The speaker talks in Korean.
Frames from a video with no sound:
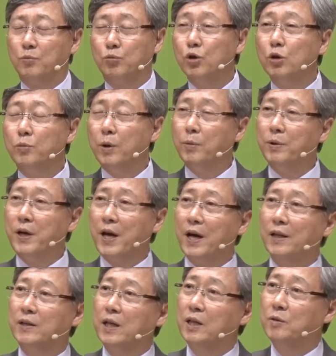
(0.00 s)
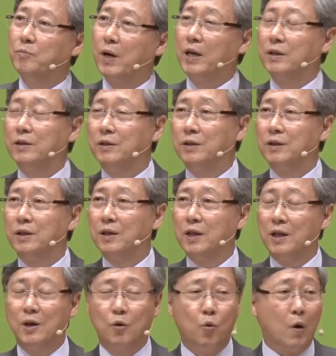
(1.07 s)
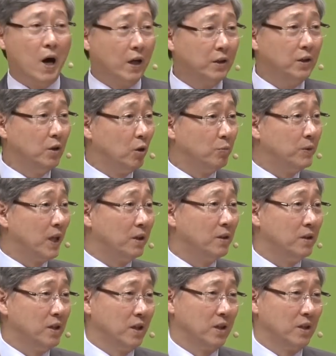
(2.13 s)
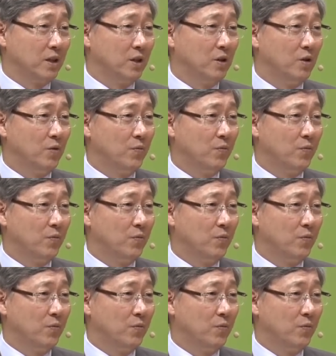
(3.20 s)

불법을 행한다는 말은 왕이 없다는 이야기예요.